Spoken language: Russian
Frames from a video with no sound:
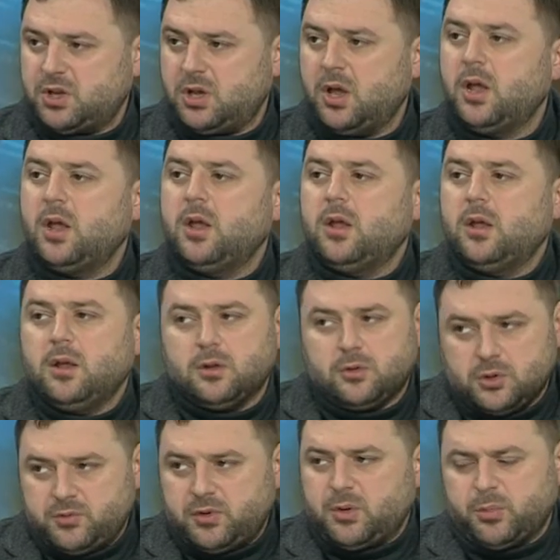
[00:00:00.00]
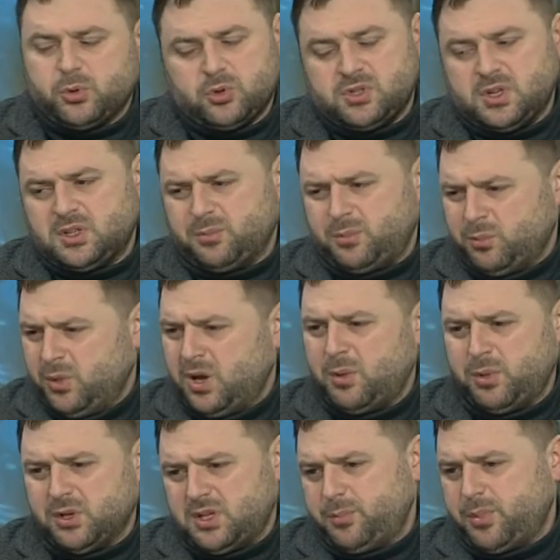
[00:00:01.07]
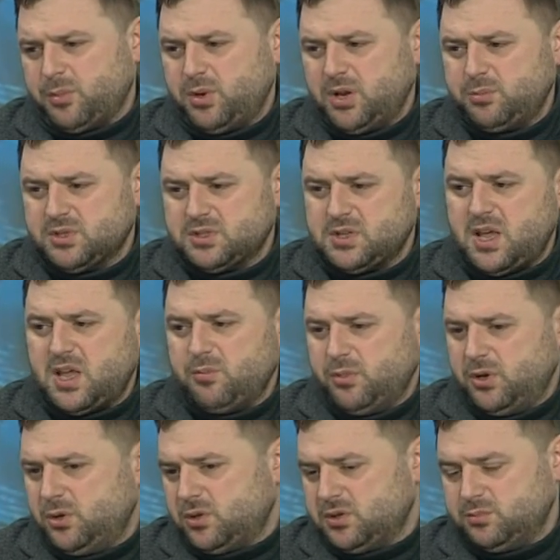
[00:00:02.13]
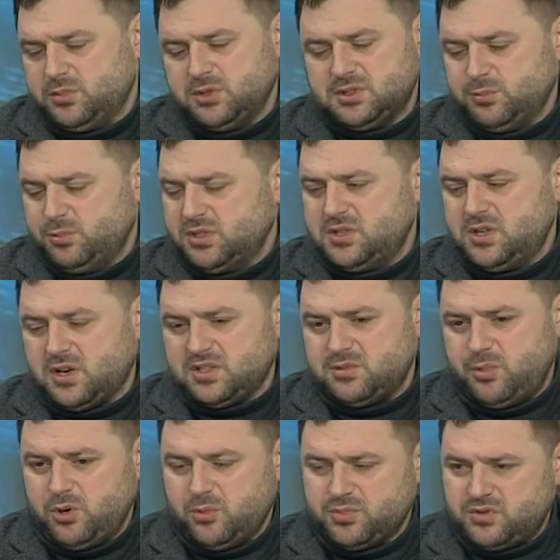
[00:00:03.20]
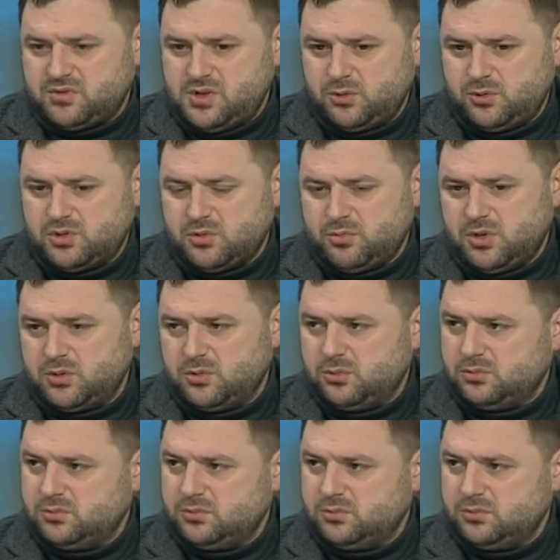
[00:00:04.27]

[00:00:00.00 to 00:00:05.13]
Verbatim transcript: Да, там большая то есть, горка. В этом, то есть это, мы об этой проблеме знаем, мы, мы, мы с ней разберемся в следующем году.